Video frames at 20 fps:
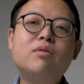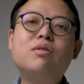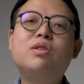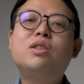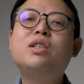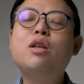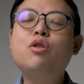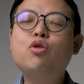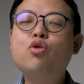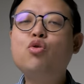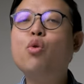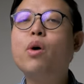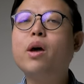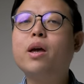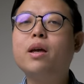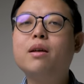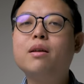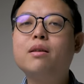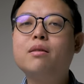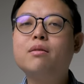要针对
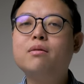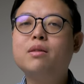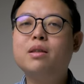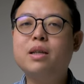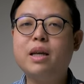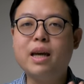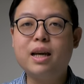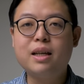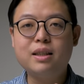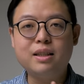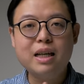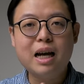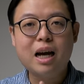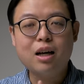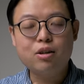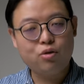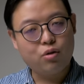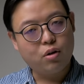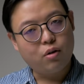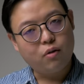耶
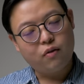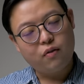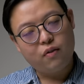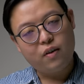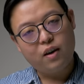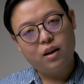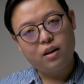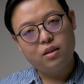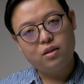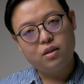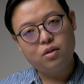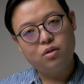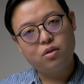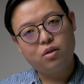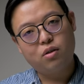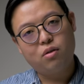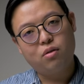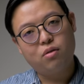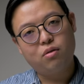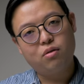加雪菲这
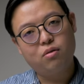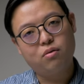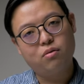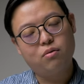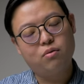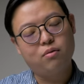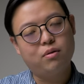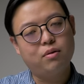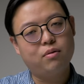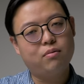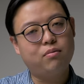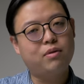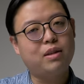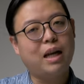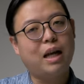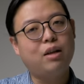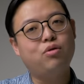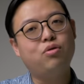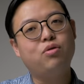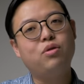种。
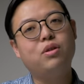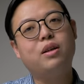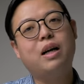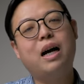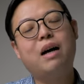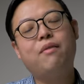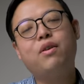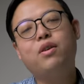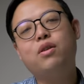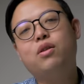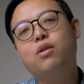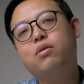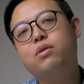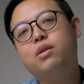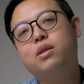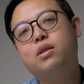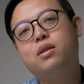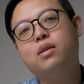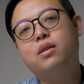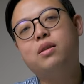产区的咖啡豆
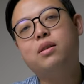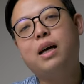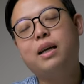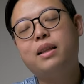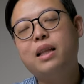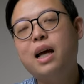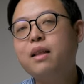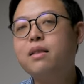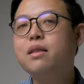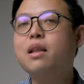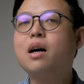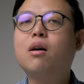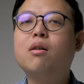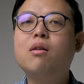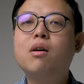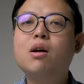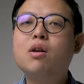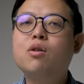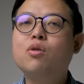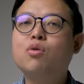呢，来探讨
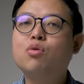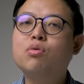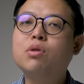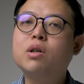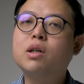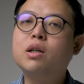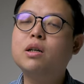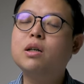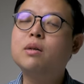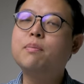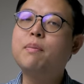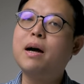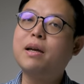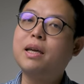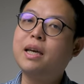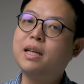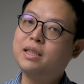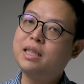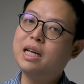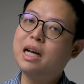如何把
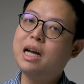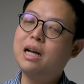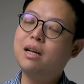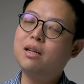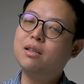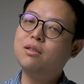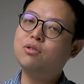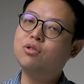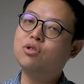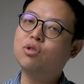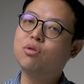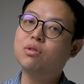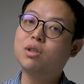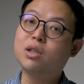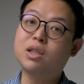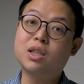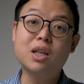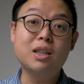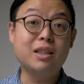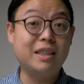耶加冲的
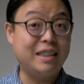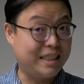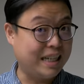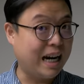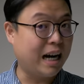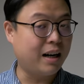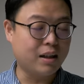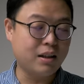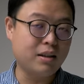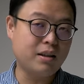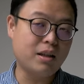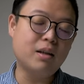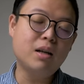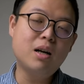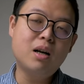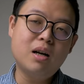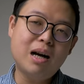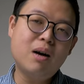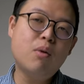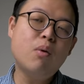更香一点。
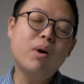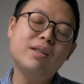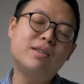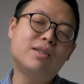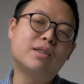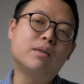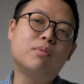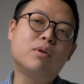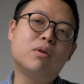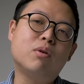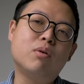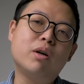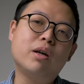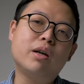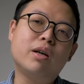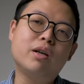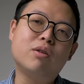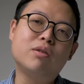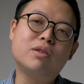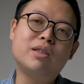那为什么
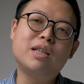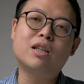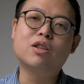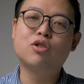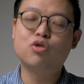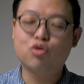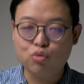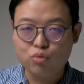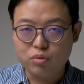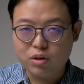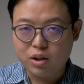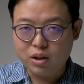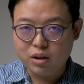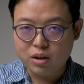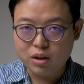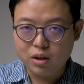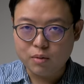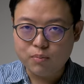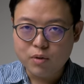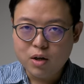会有这样的主题
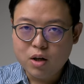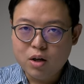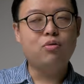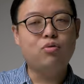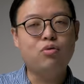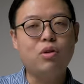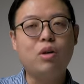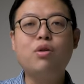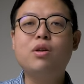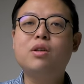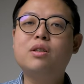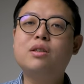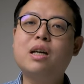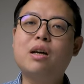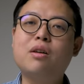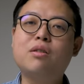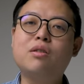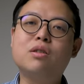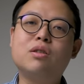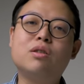呢？主要原因
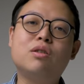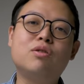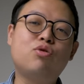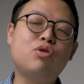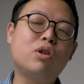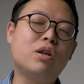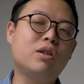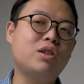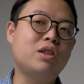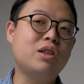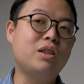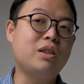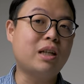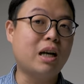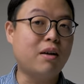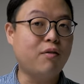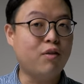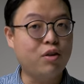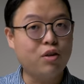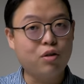在于呢，需要经营
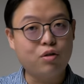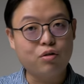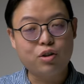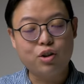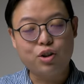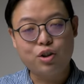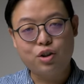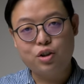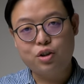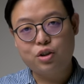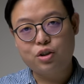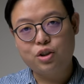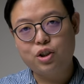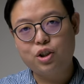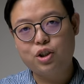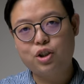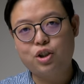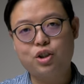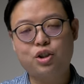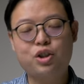咖啡豆的这
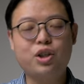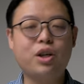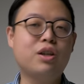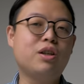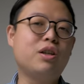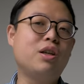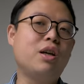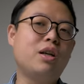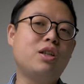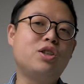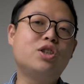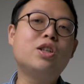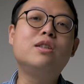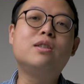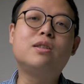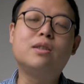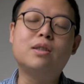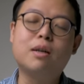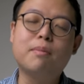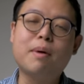个生意也一阵
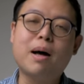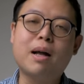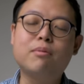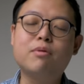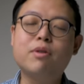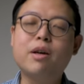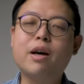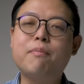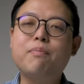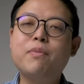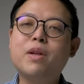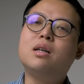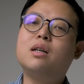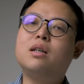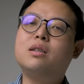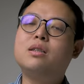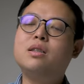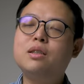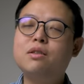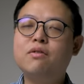子了嘛，对不对？
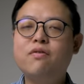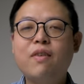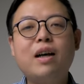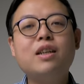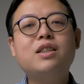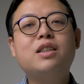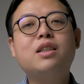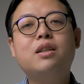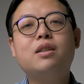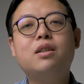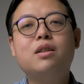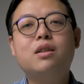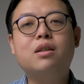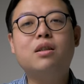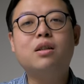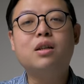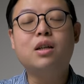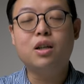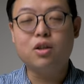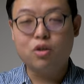呃，其实发现
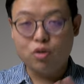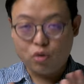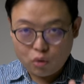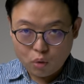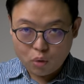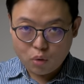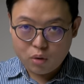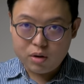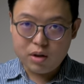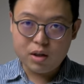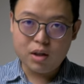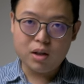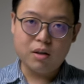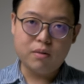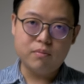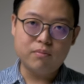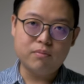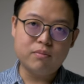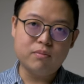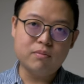呢，很多
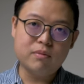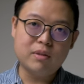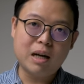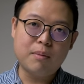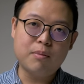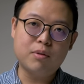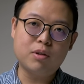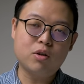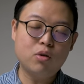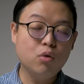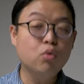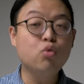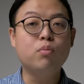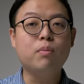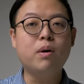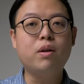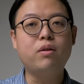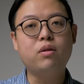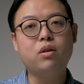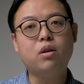人他们的入
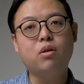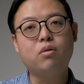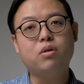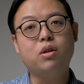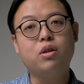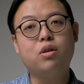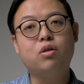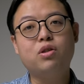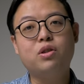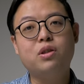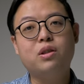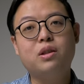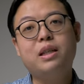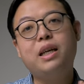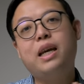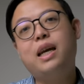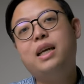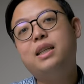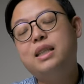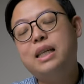门豆呢，都是
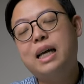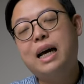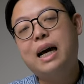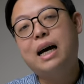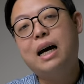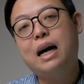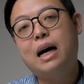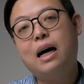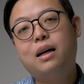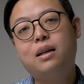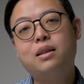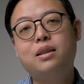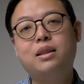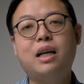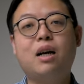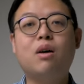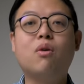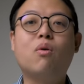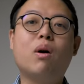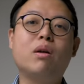耶加
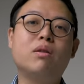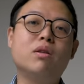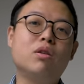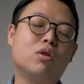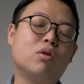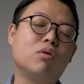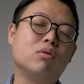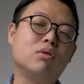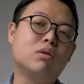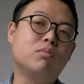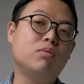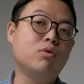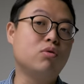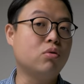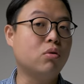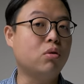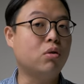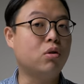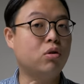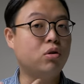相关的豆子，比如
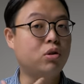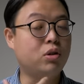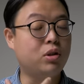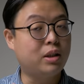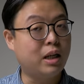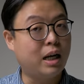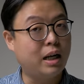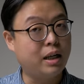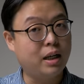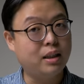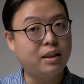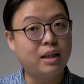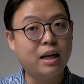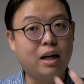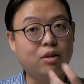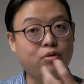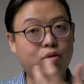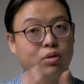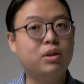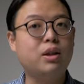说日晒耶
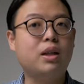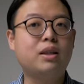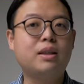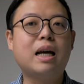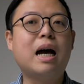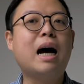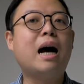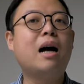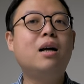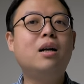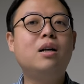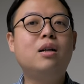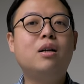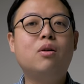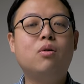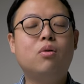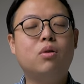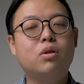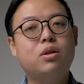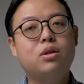加、水洗耶加，
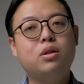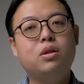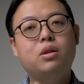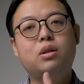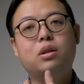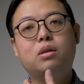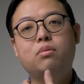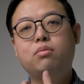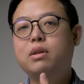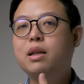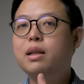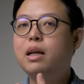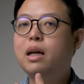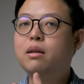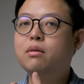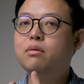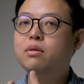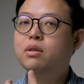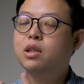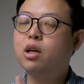或是当
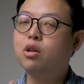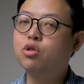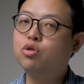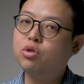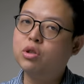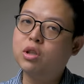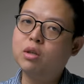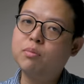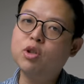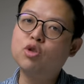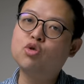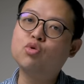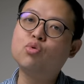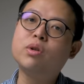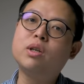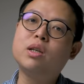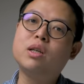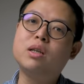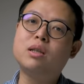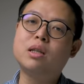然少许的蜜处
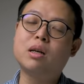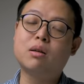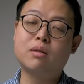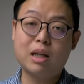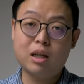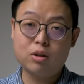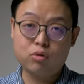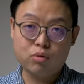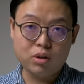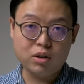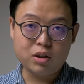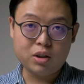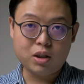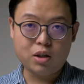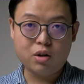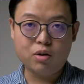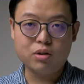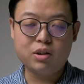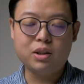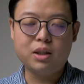理，然后然最近很
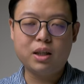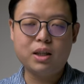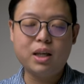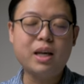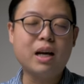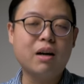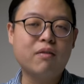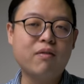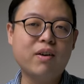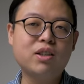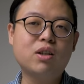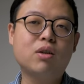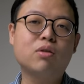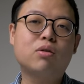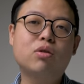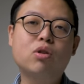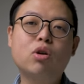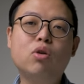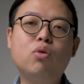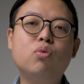流行的厌氧发酵
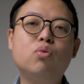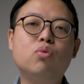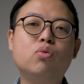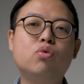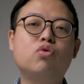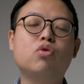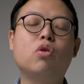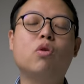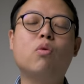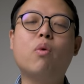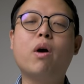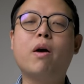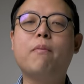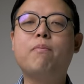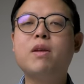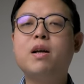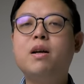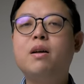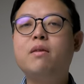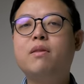都无所谓。
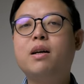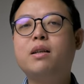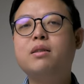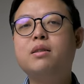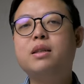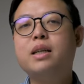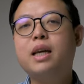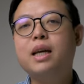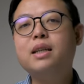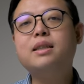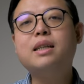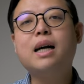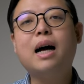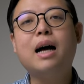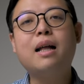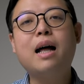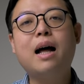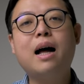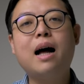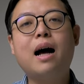但是耶
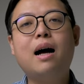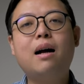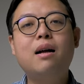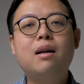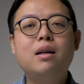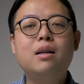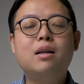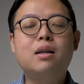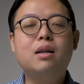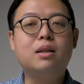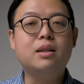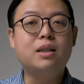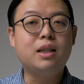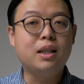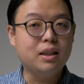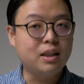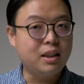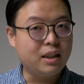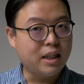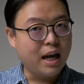加它呃
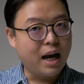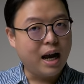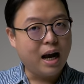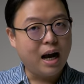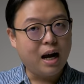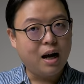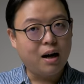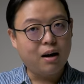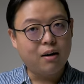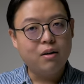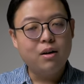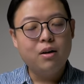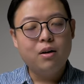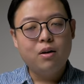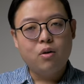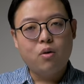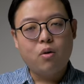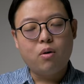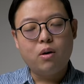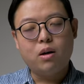清香。
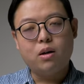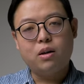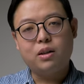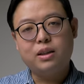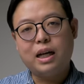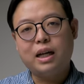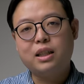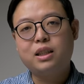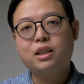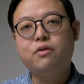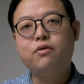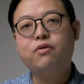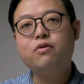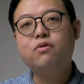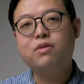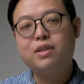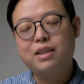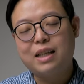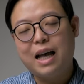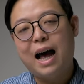呃，香气
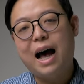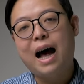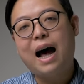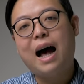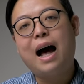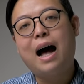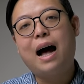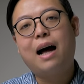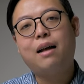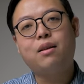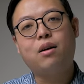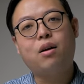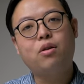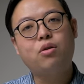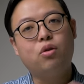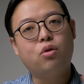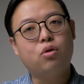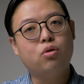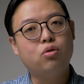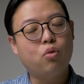复杂，然后
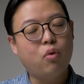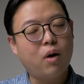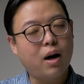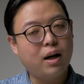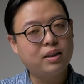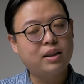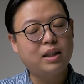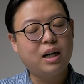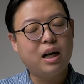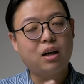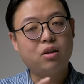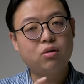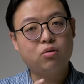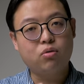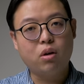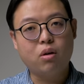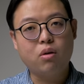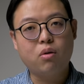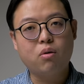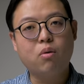有花香、
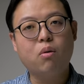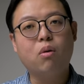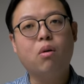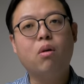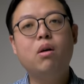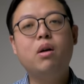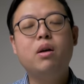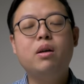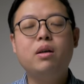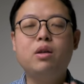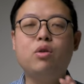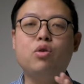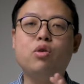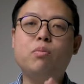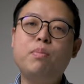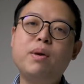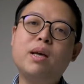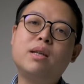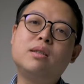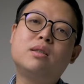水果易于
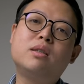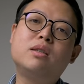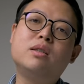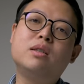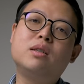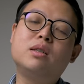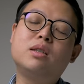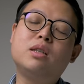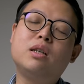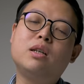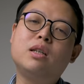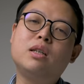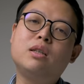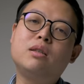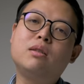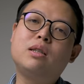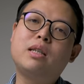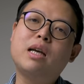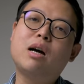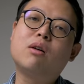辨识的这些
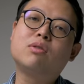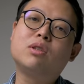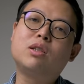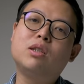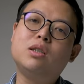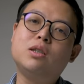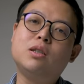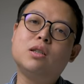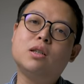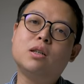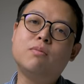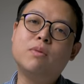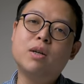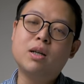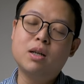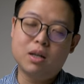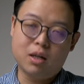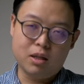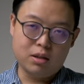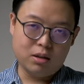调性呢，
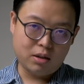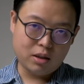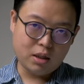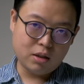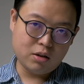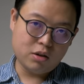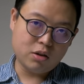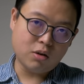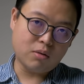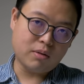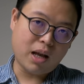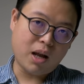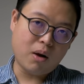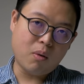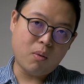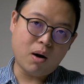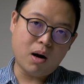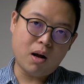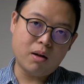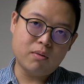很深受台
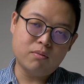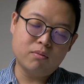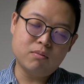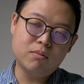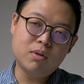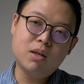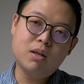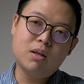湾